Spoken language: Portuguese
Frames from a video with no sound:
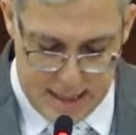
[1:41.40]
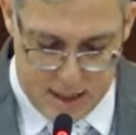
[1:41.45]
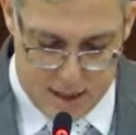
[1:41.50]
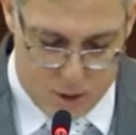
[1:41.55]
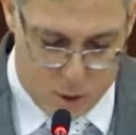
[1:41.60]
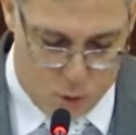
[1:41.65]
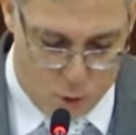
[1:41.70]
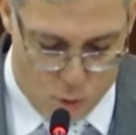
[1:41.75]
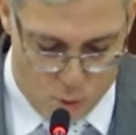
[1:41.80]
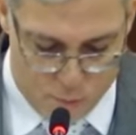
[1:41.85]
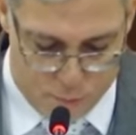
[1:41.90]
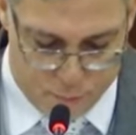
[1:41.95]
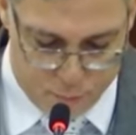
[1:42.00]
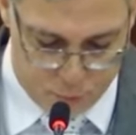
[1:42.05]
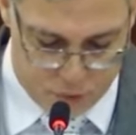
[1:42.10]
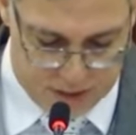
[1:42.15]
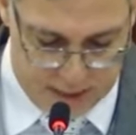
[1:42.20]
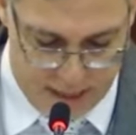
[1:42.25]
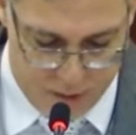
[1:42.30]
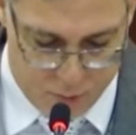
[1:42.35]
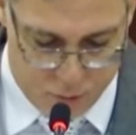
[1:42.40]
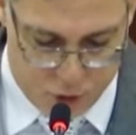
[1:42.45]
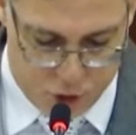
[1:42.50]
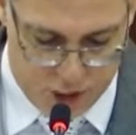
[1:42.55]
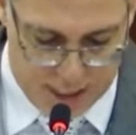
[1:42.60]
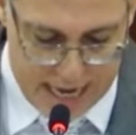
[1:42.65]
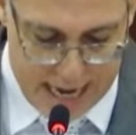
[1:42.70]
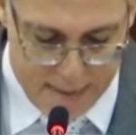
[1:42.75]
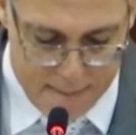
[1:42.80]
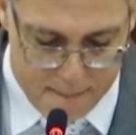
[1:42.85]
confusão,
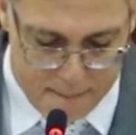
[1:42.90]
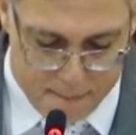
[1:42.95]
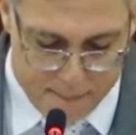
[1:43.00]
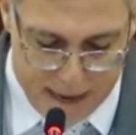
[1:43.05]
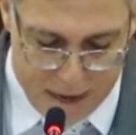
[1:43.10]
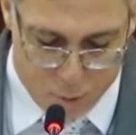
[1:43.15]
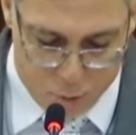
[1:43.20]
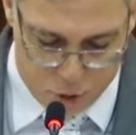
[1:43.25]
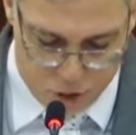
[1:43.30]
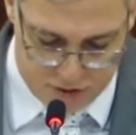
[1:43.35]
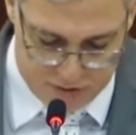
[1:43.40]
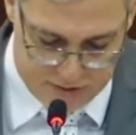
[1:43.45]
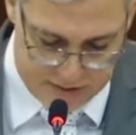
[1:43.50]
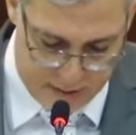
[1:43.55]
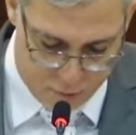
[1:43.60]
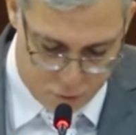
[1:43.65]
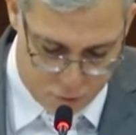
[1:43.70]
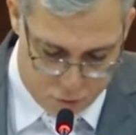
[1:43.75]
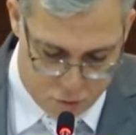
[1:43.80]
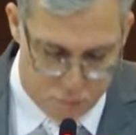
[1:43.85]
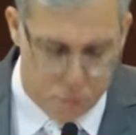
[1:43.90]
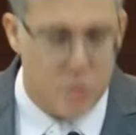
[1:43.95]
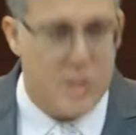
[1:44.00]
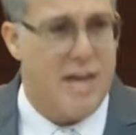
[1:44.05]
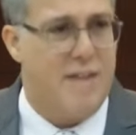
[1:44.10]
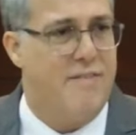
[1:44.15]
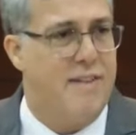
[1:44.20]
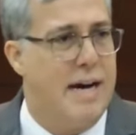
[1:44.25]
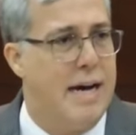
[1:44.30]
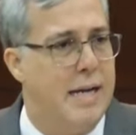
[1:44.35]
de maldição sobre o
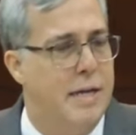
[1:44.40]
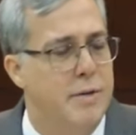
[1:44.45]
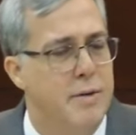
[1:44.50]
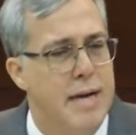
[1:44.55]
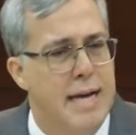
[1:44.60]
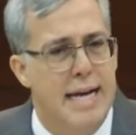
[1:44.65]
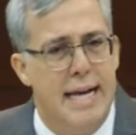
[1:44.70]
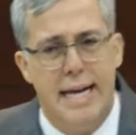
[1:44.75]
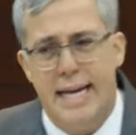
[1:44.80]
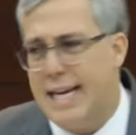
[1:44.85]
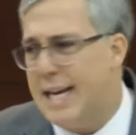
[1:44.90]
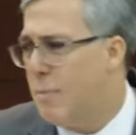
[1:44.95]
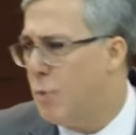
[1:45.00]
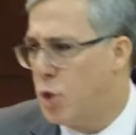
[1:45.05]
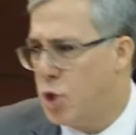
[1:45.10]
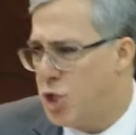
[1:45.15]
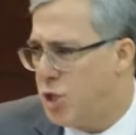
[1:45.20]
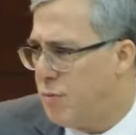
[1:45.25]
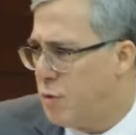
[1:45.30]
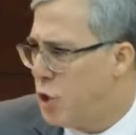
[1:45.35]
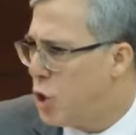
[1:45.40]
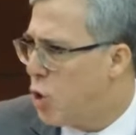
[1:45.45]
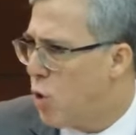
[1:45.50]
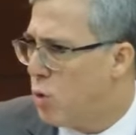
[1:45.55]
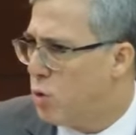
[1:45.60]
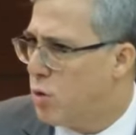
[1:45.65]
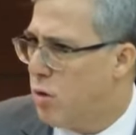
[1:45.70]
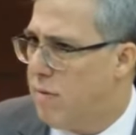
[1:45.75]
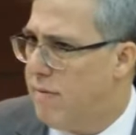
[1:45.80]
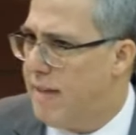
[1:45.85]
trabalho, ele é motivo de
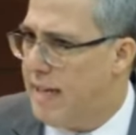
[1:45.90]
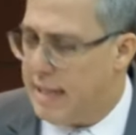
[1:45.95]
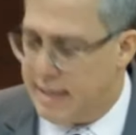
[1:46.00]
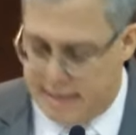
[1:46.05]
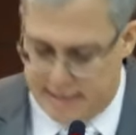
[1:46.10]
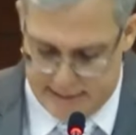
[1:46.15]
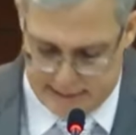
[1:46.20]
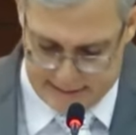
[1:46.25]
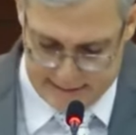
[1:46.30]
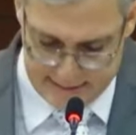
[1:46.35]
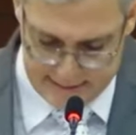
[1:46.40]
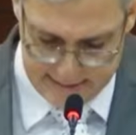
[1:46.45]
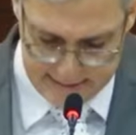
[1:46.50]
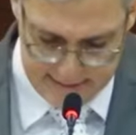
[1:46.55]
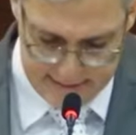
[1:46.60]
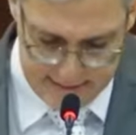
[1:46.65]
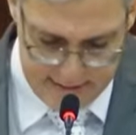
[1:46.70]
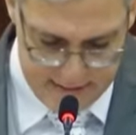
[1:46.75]
controvérsias.